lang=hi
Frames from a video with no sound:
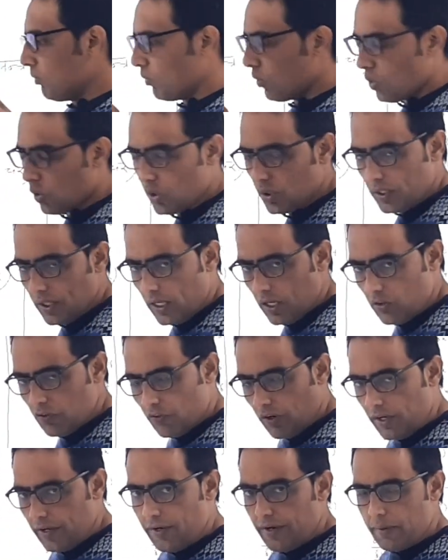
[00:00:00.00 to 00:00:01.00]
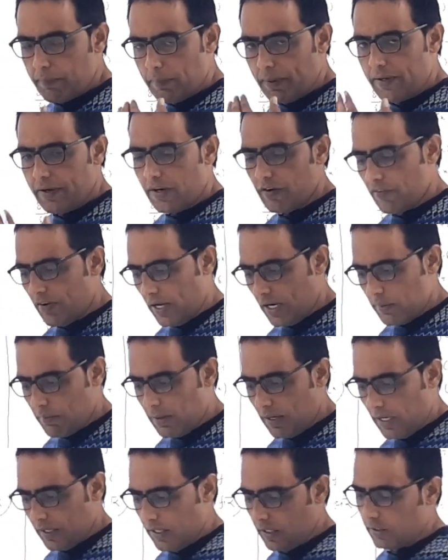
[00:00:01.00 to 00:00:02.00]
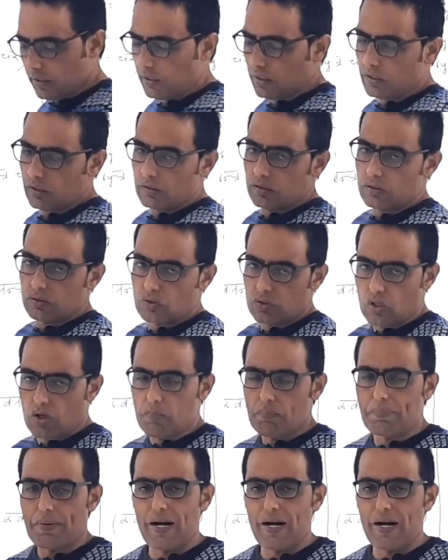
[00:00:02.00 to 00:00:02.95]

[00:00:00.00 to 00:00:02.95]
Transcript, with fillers: मोर देन वन इंडिपेंडेंट वेरिएबल आ जाते हैं तो हम